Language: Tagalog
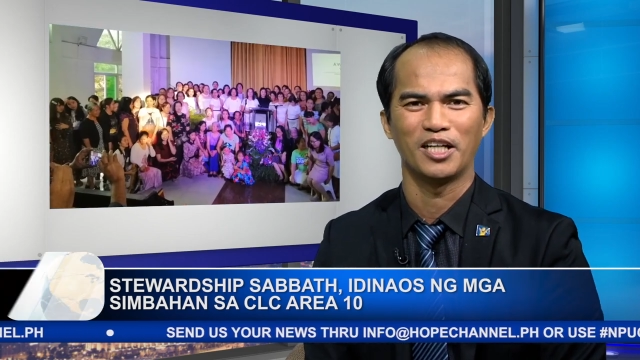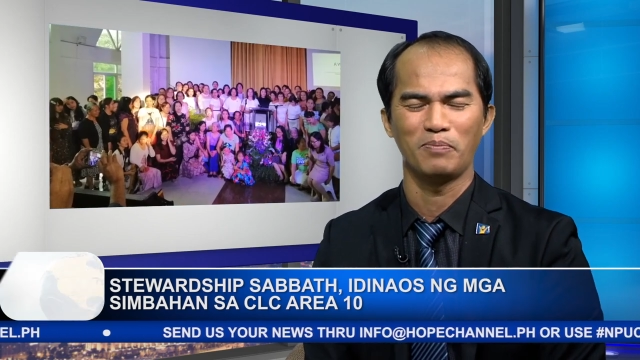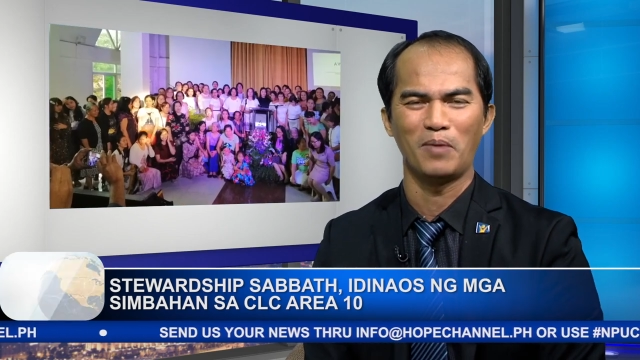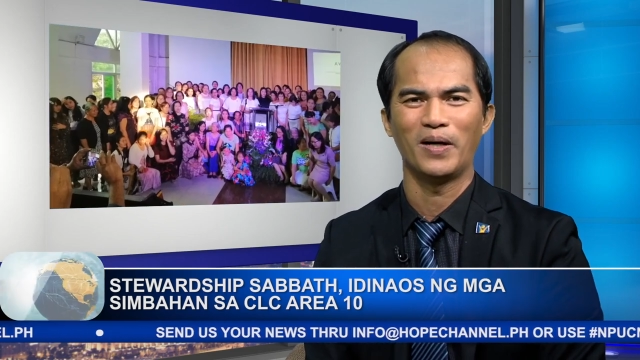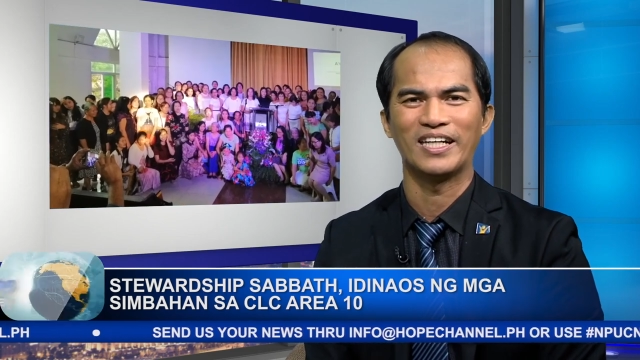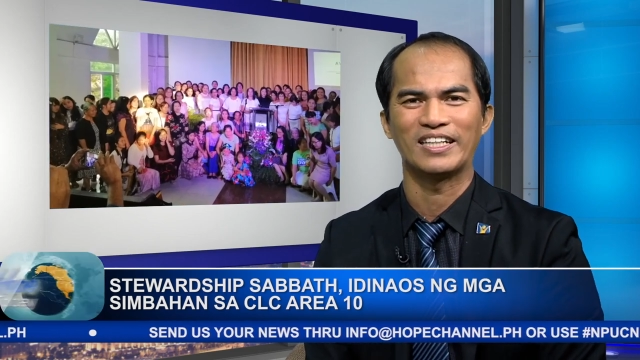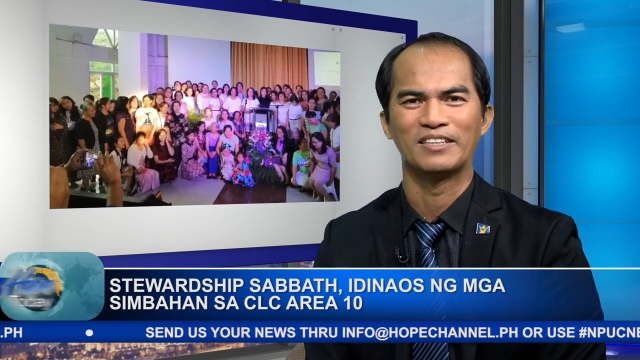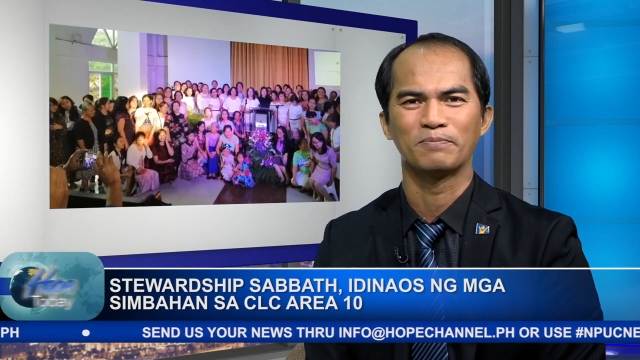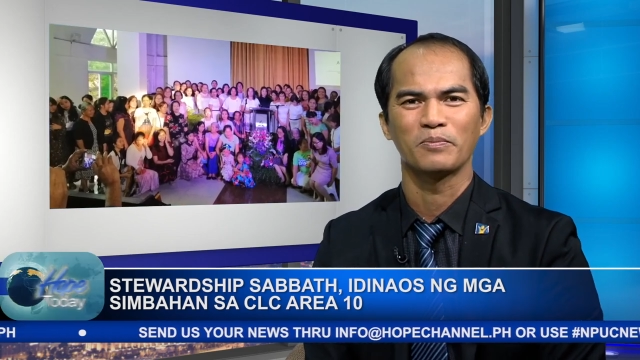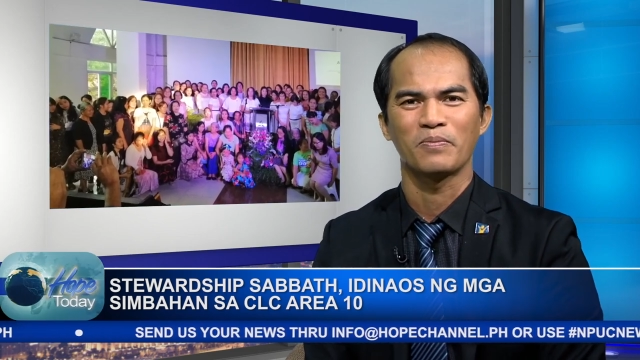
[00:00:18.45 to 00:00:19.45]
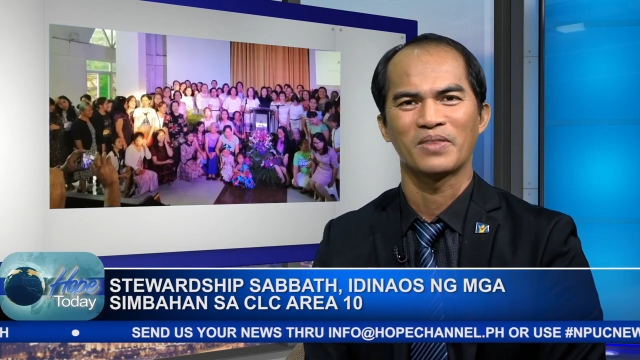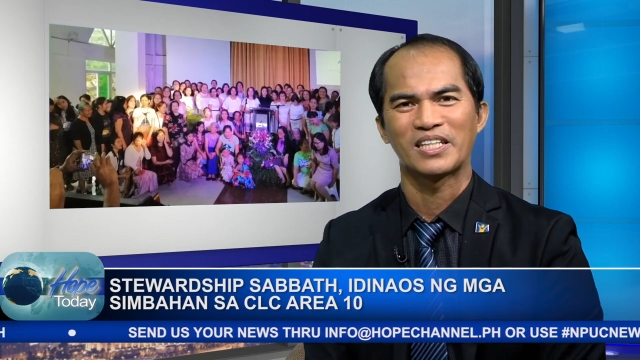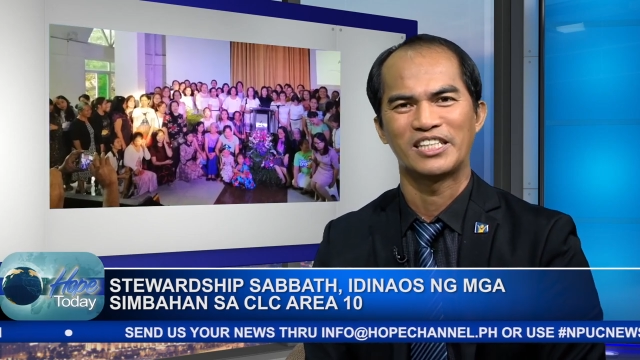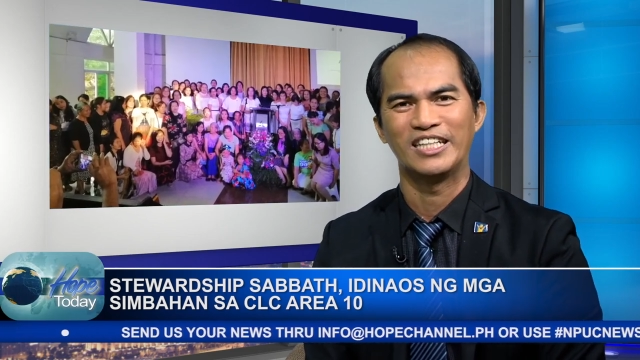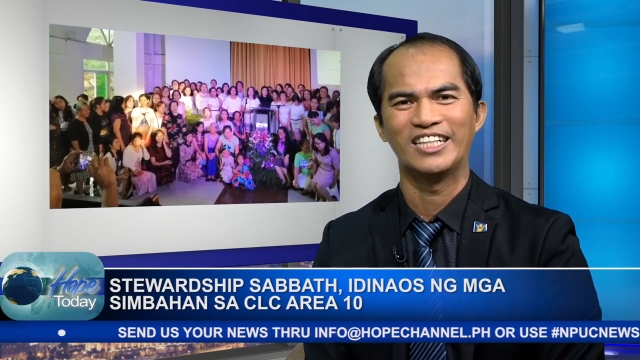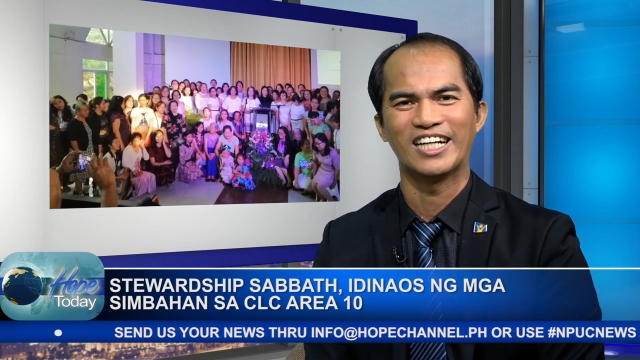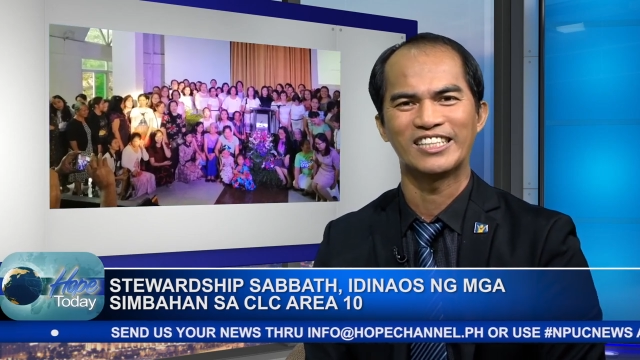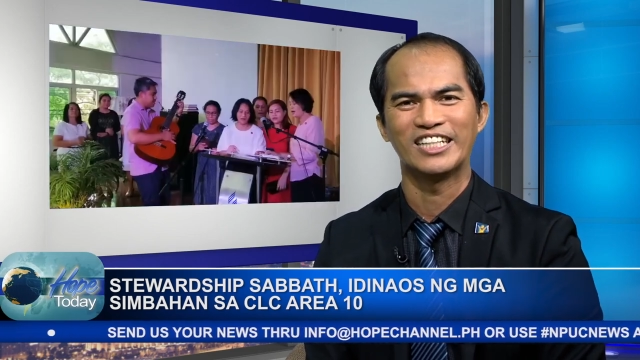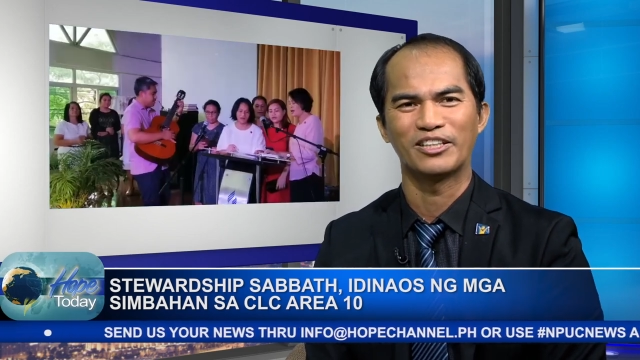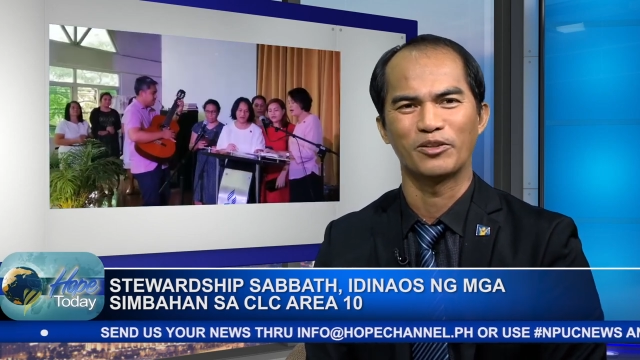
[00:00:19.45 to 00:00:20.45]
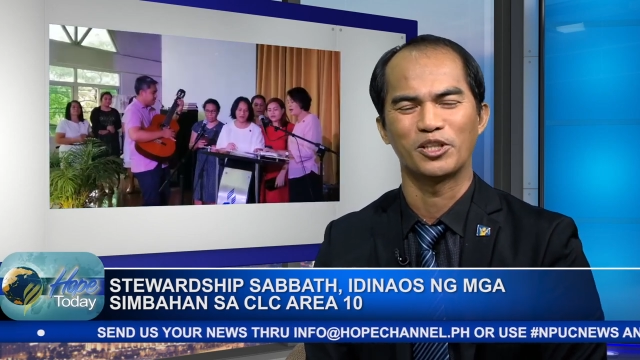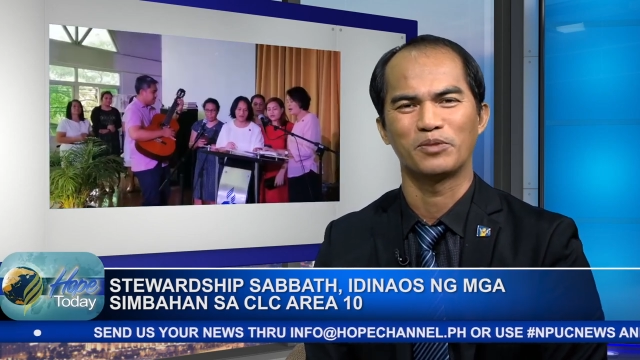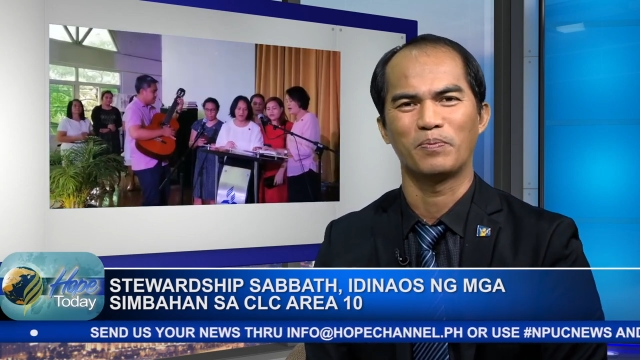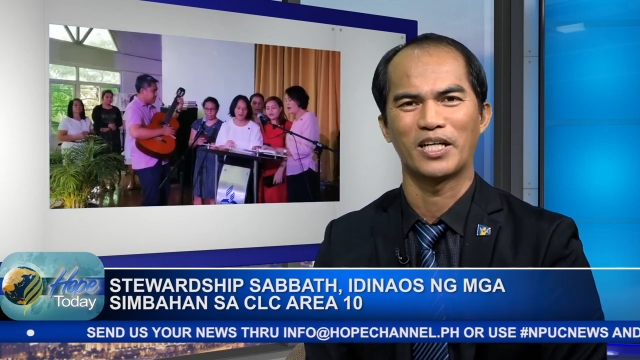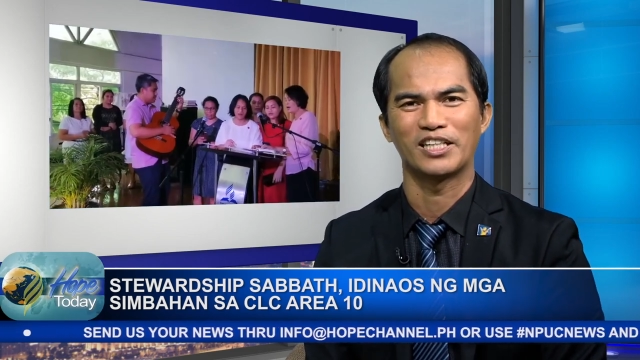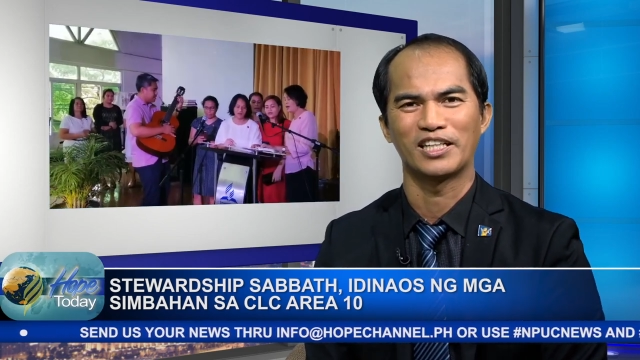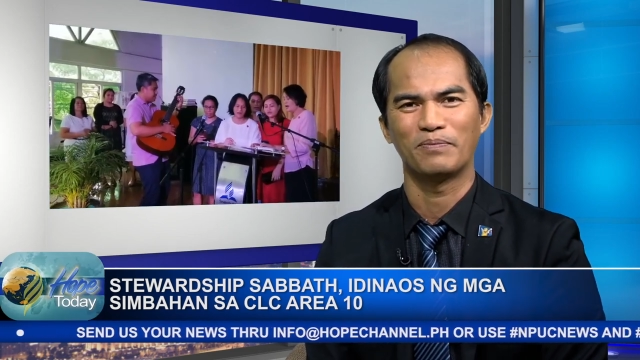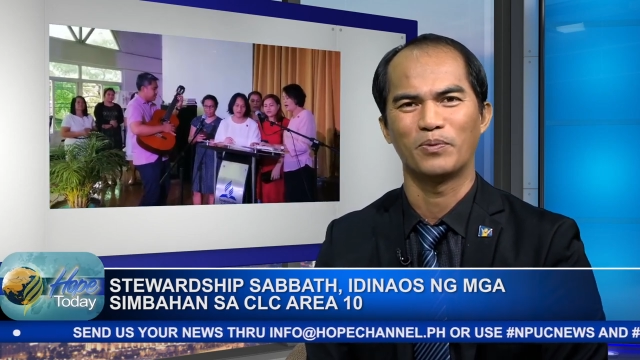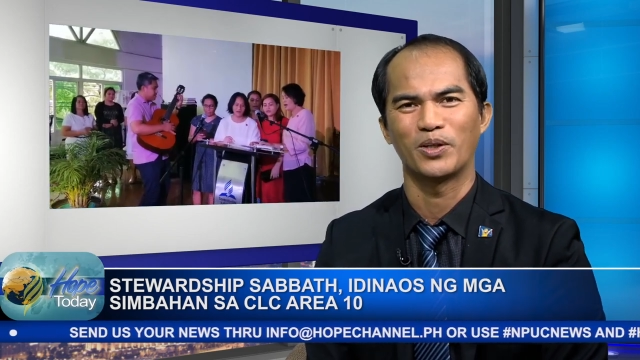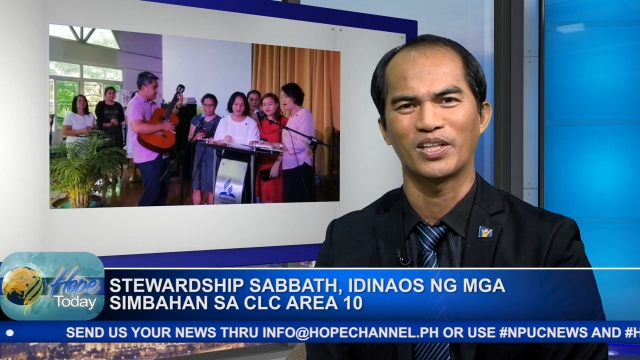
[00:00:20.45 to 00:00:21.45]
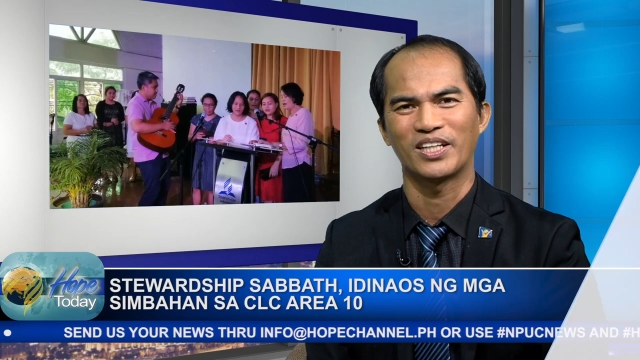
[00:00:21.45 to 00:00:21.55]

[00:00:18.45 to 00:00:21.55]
Nagbabalik si Ina Sintos para sa report.